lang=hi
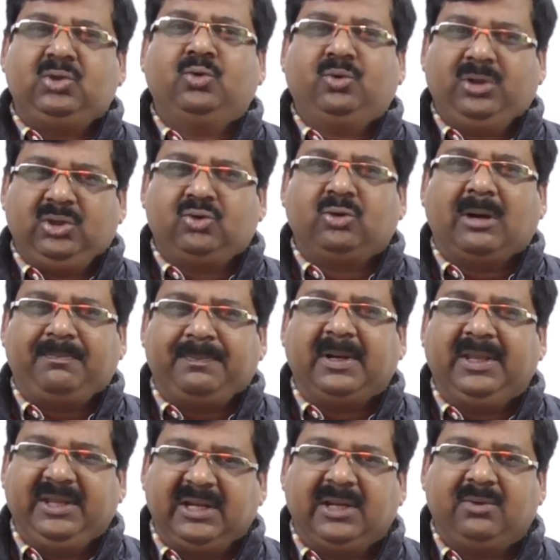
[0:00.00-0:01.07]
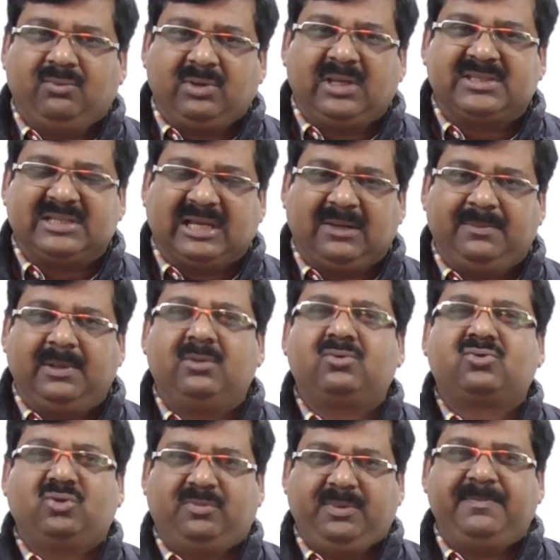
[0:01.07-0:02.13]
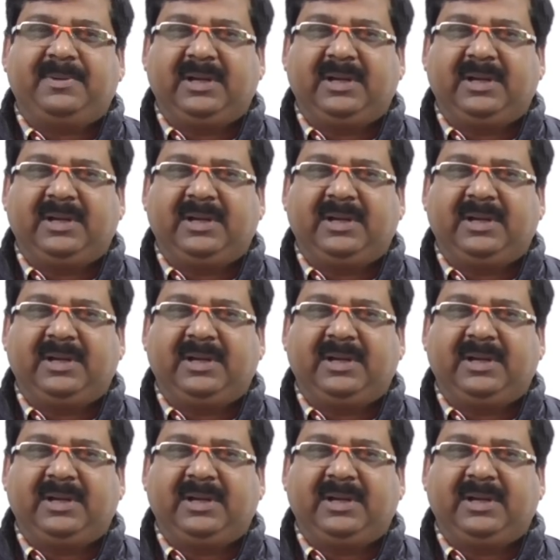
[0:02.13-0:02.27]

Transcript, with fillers: थ्योरी तो आप पढ़ ही रहे होंगे साल भर उसको भी